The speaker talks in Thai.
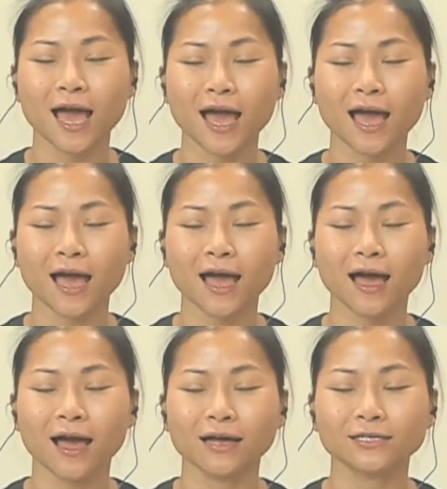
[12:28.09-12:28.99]
ห้า
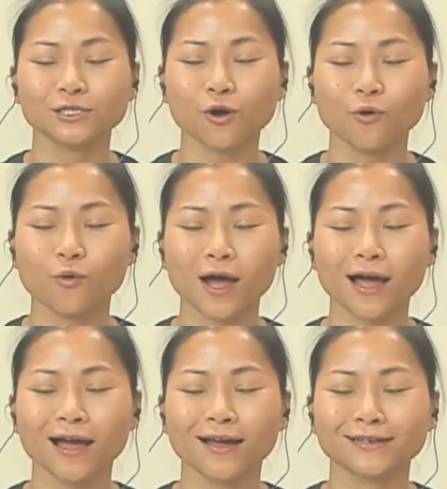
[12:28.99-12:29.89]
ช่อง
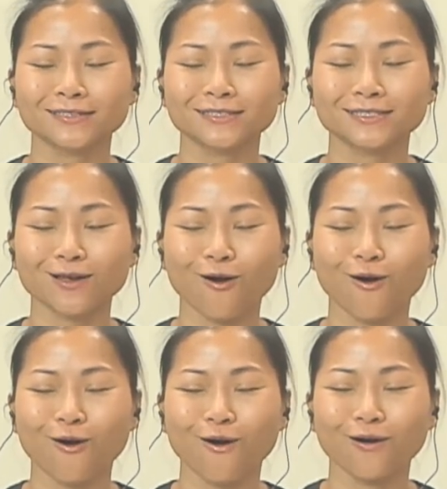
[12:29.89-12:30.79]
ว่างสอ
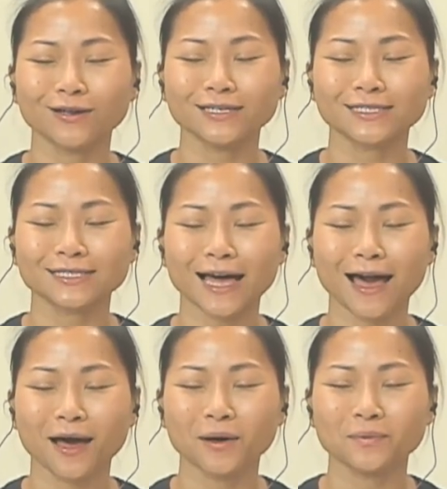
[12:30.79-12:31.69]
งสา
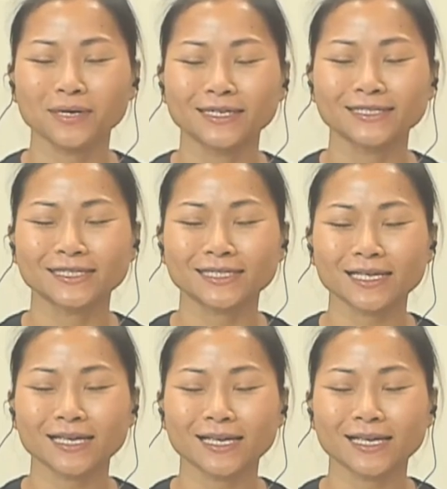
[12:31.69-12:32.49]
มสี่